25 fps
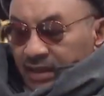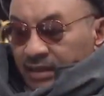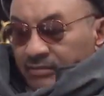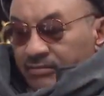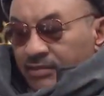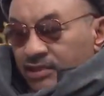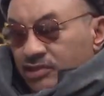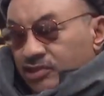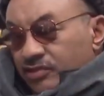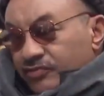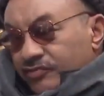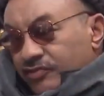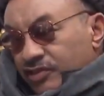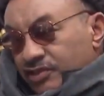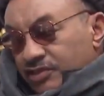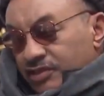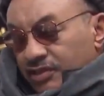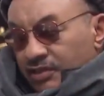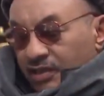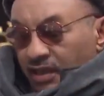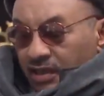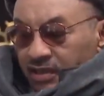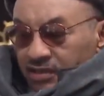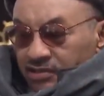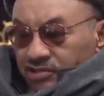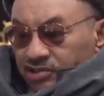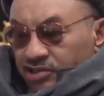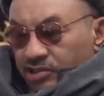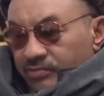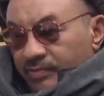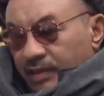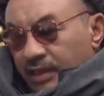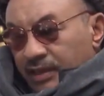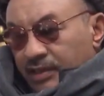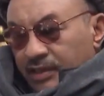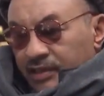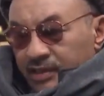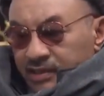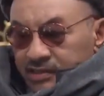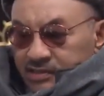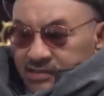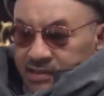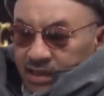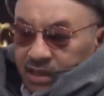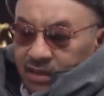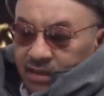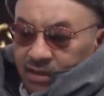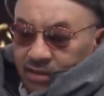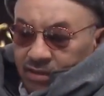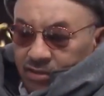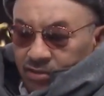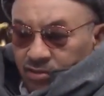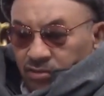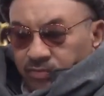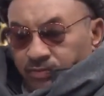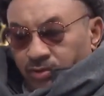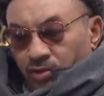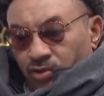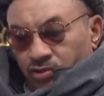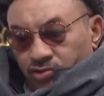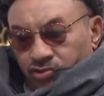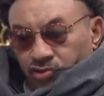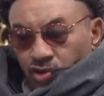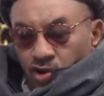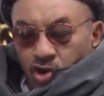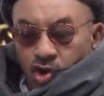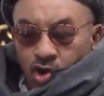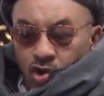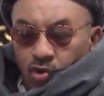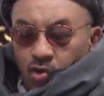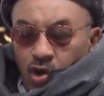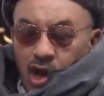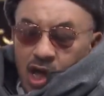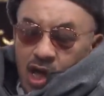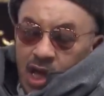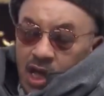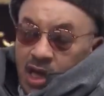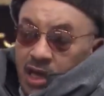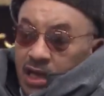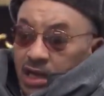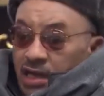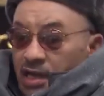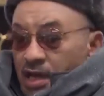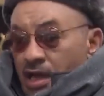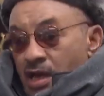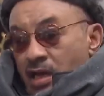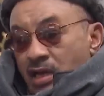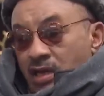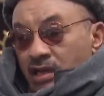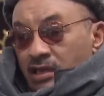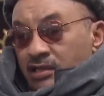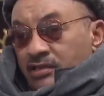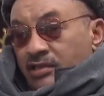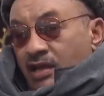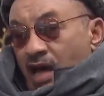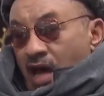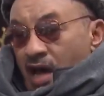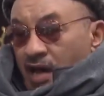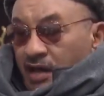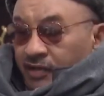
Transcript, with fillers: ما شفتيش هذاك الشبالي اللي صار الهبوط و... ايه. ايه ده إيه،